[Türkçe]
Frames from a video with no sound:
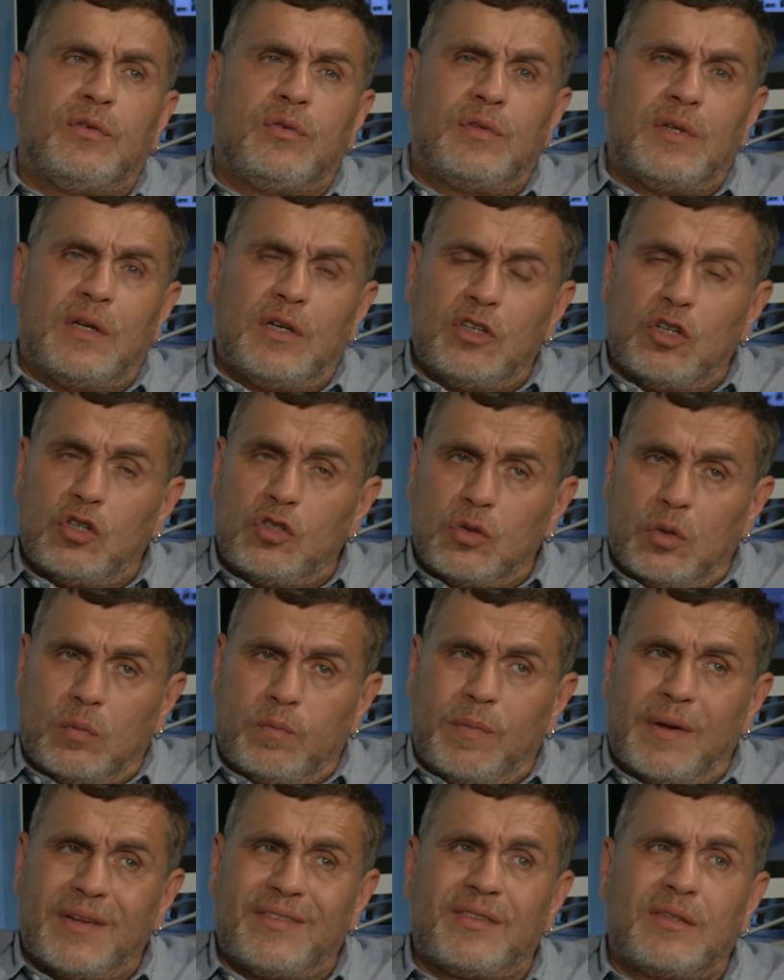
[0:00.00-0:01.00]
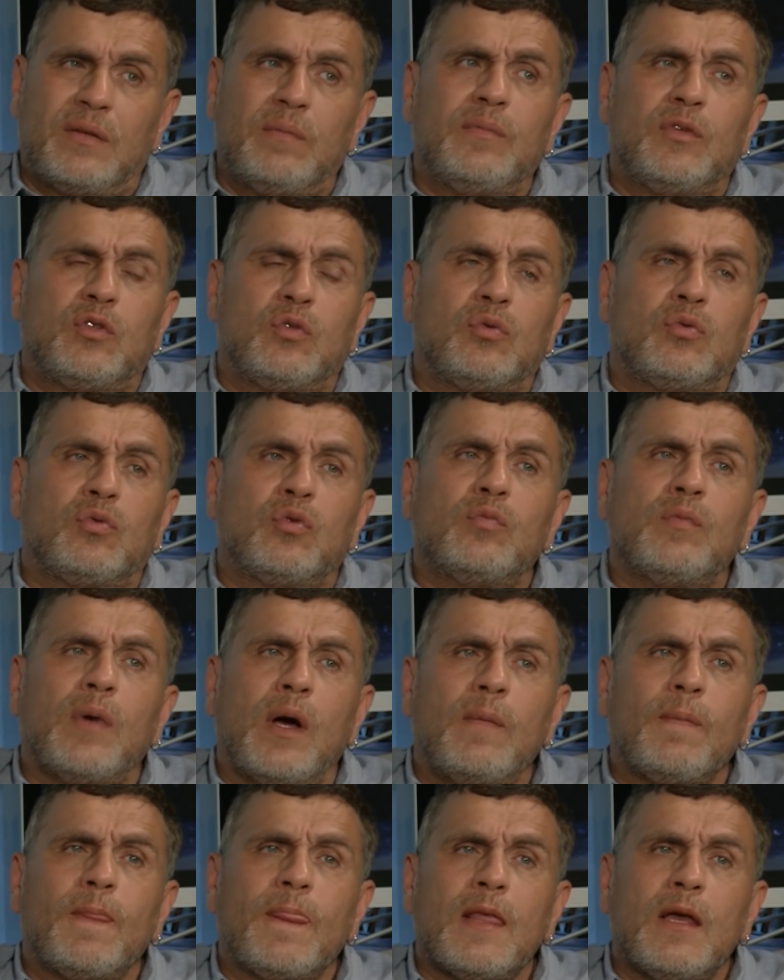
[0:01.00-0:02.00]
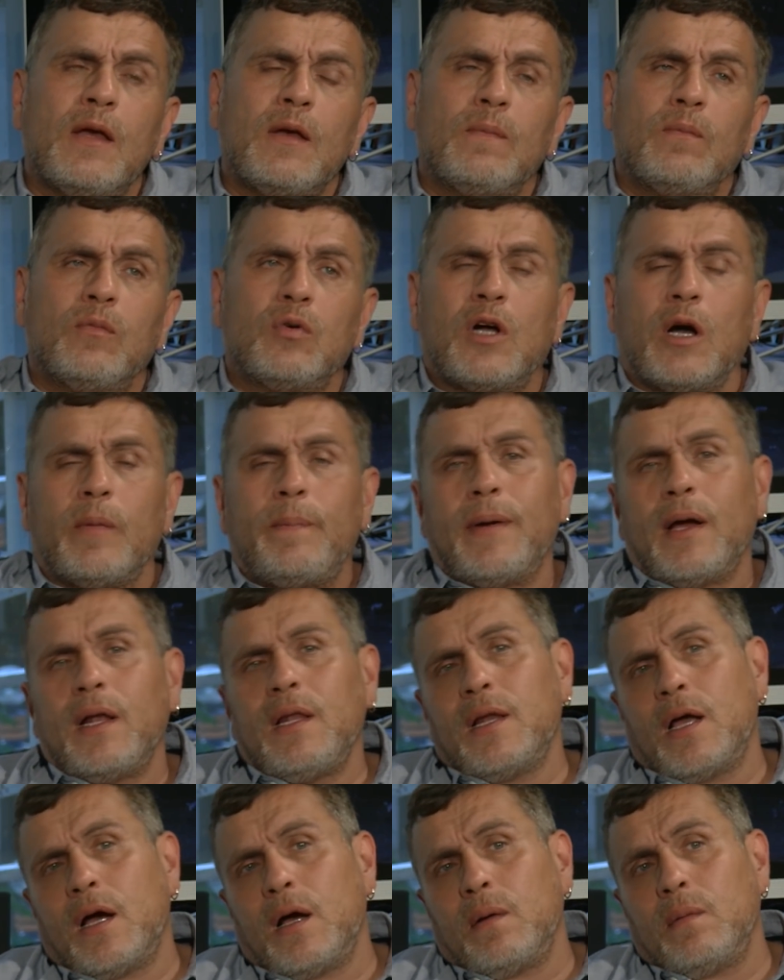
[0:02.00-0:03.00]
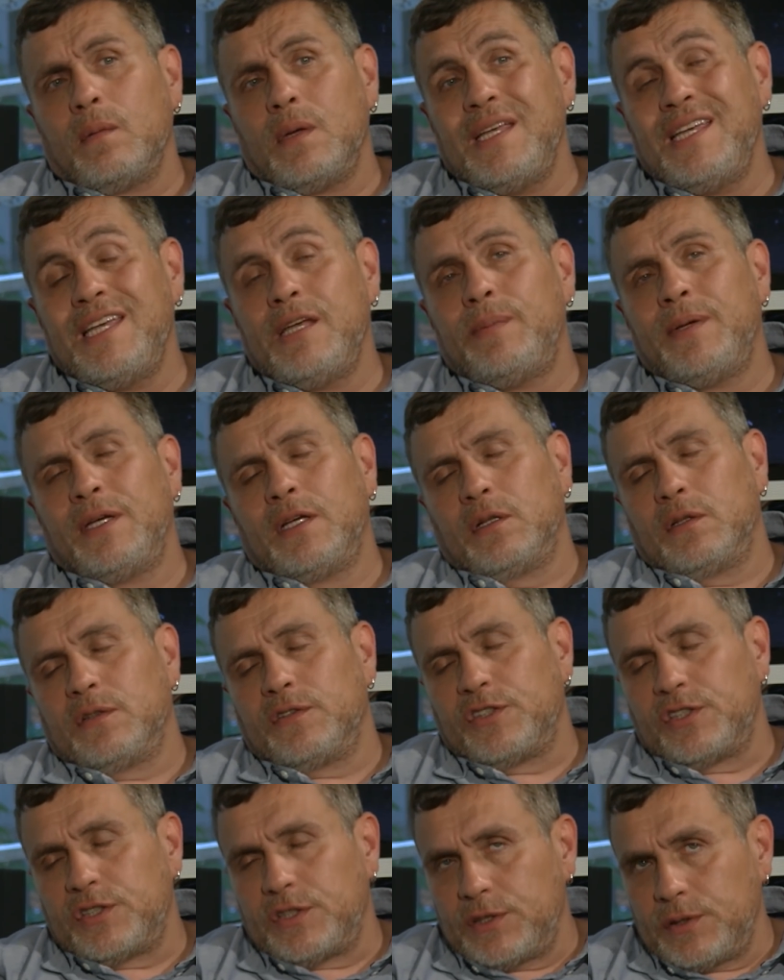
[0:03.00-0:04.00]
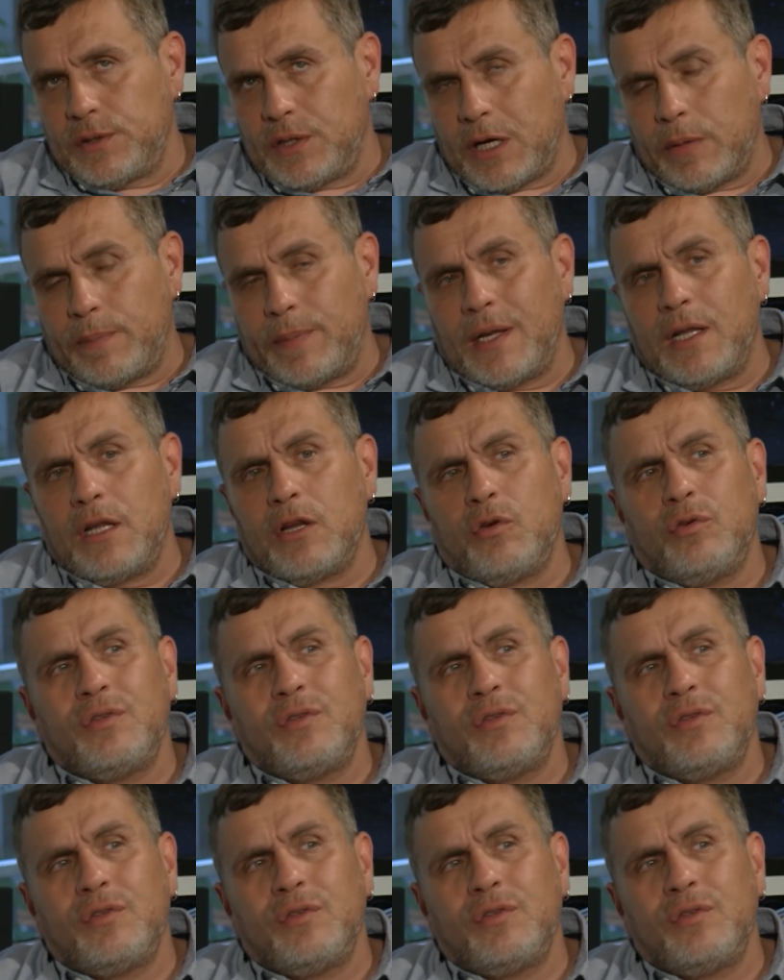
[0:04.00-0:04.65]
üzerinde çok baskın bir tutulma bu Capella iyi bir yıldız. Capella